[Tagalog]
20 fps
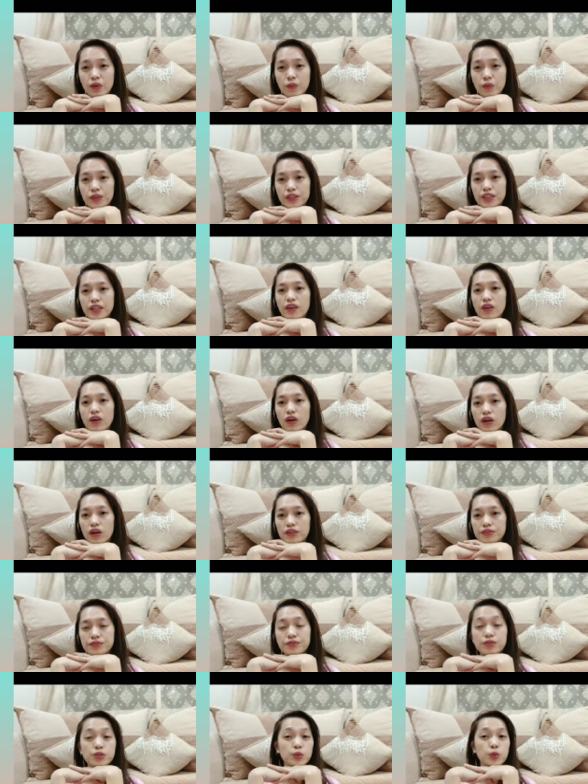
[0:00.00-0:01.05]
worth of
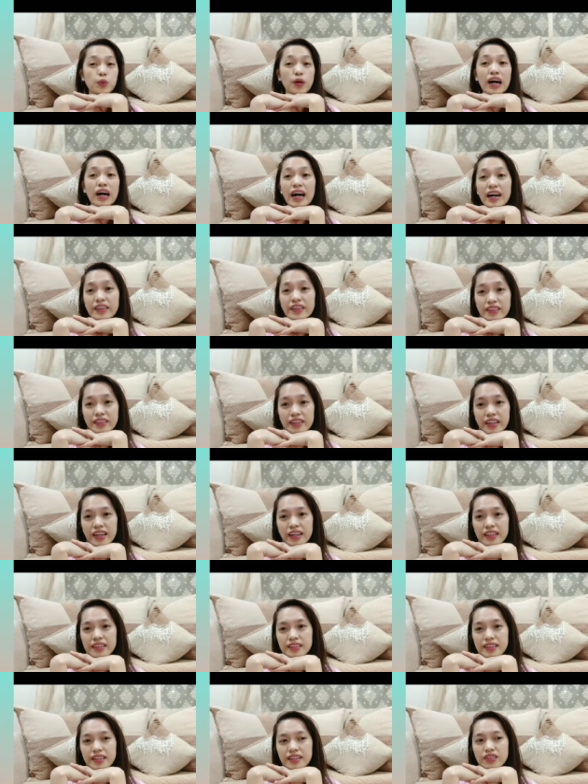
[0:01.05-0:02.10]

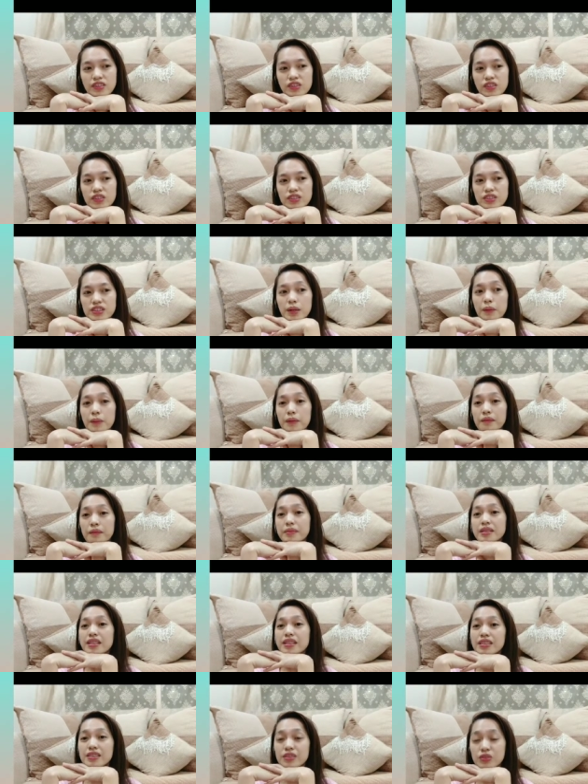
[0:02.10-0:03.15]
200, ganun. Siyempre,
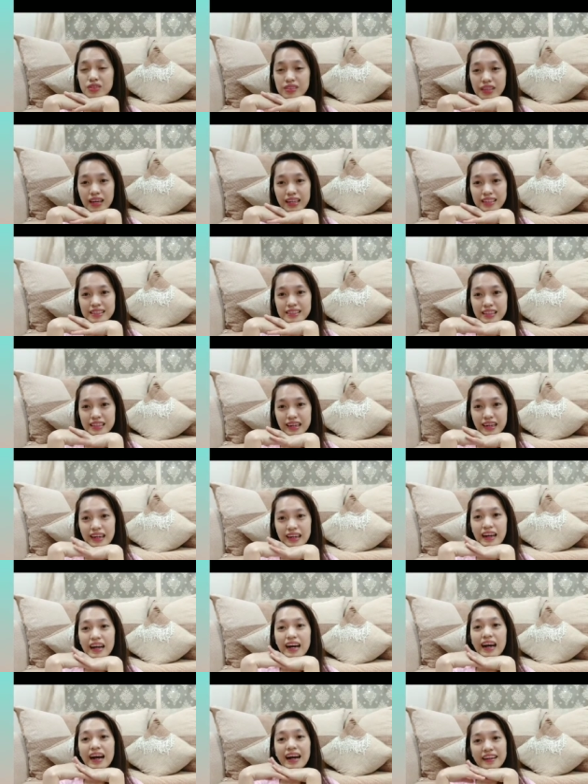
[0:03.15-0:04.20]
bitin yun sa kanya.
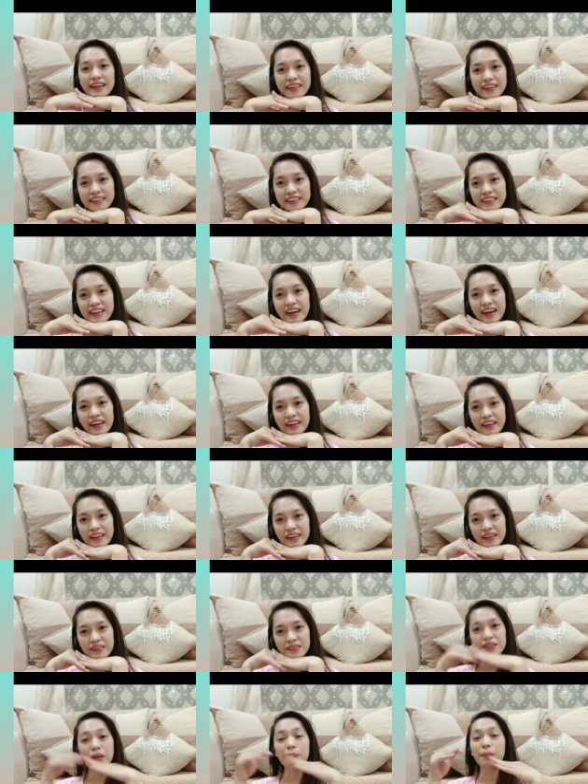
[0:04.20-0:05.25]
Anong nangyari?
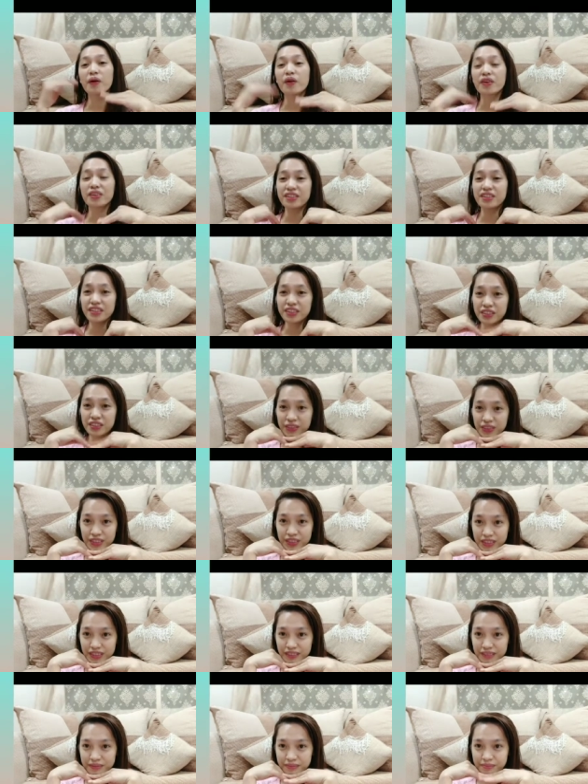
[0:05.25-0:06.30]
Napa-order
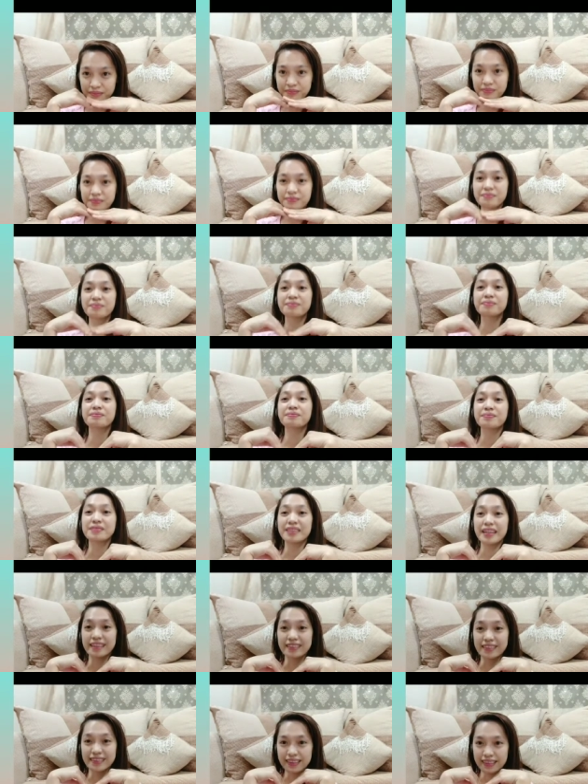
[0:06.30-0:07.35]
yung
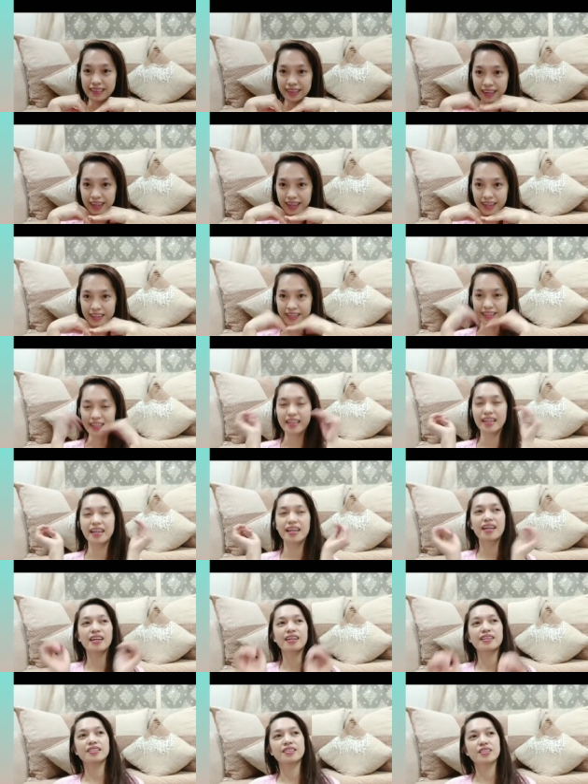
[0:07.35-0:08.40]
Hinday.
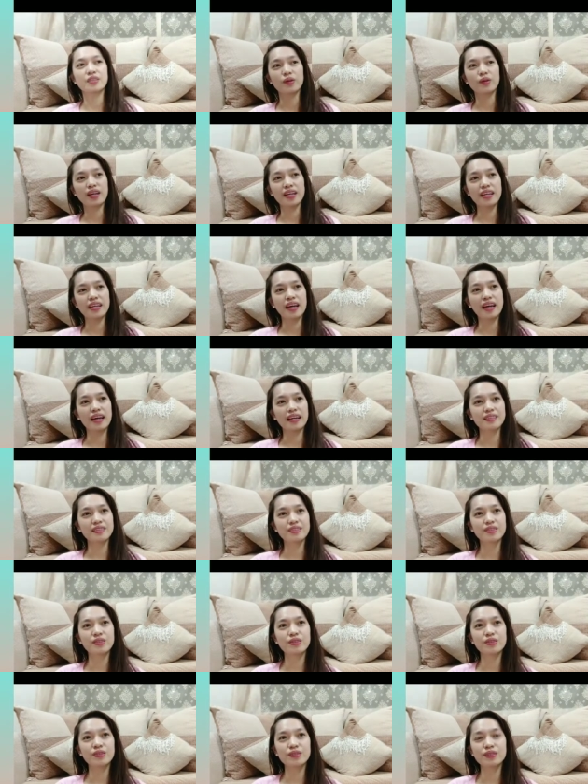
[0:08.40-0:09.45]
So, ayan.
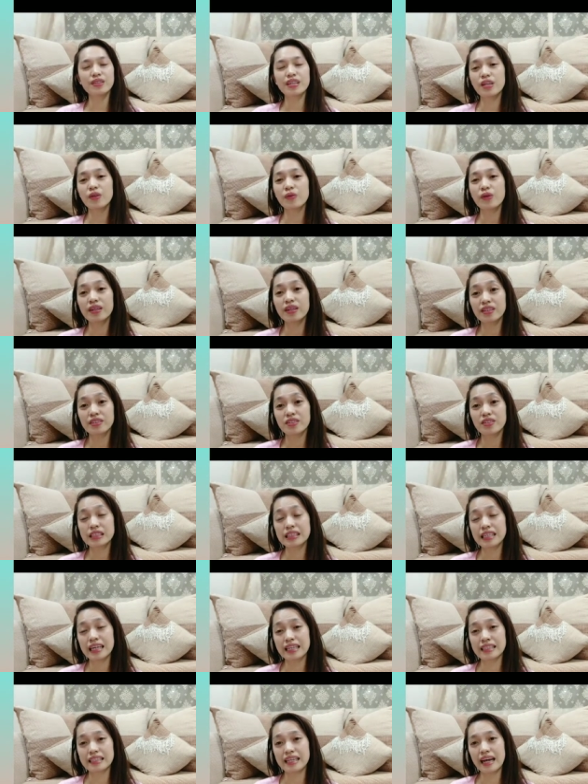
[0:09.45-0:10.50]
So, kinuha niyo yung
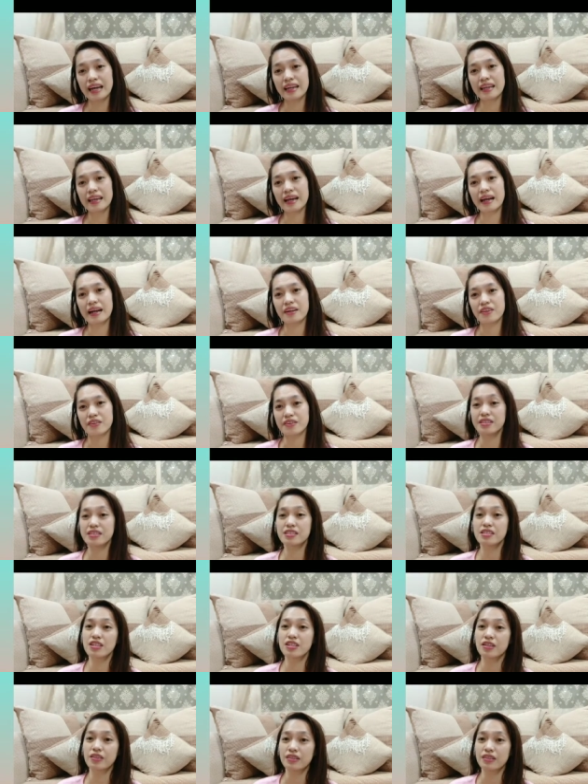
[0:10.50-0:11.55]
sa kanya. Kaya ngayon,
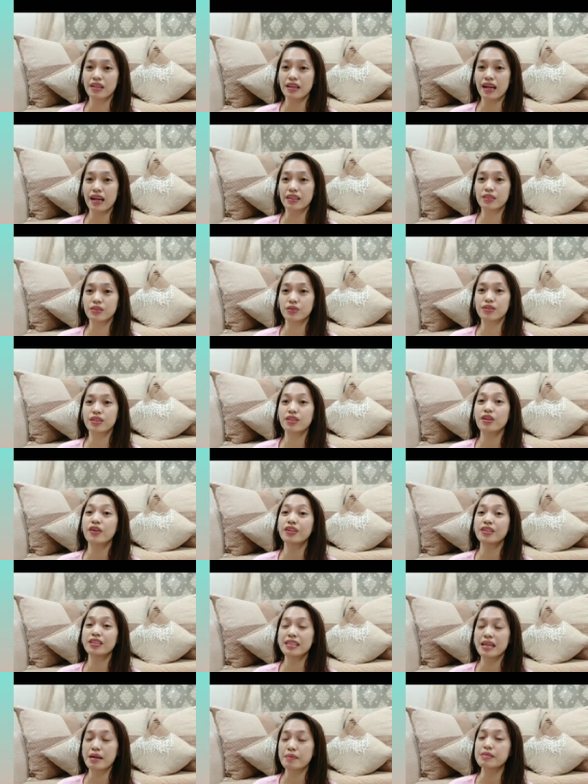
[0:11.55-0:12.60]
i-share ko na lang. So,
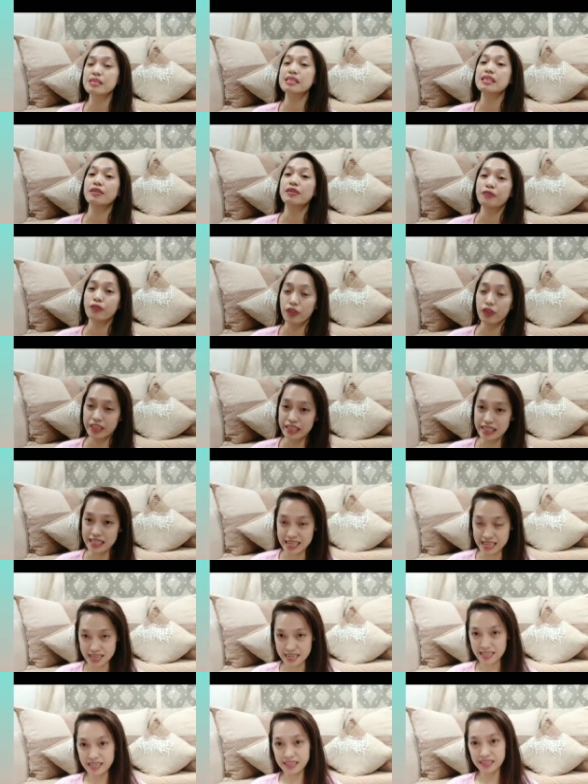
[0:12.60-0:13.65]
nag-order kami sa 4
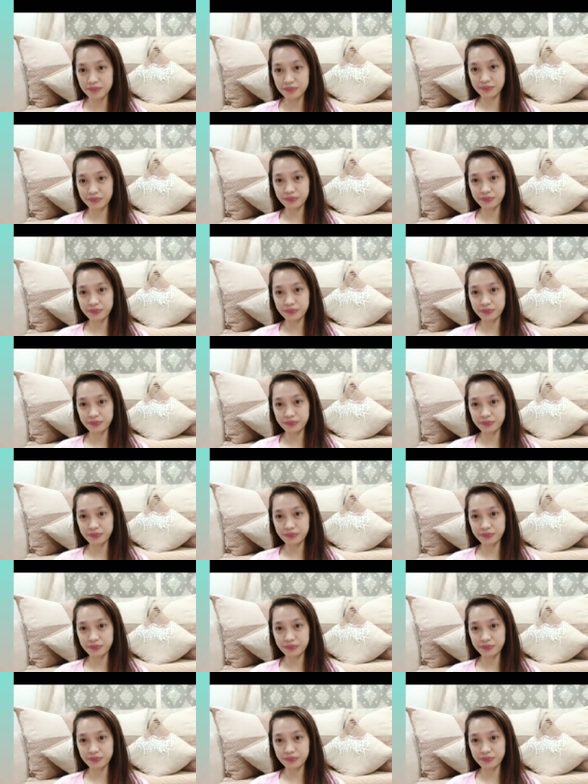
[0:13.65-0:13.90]
deal.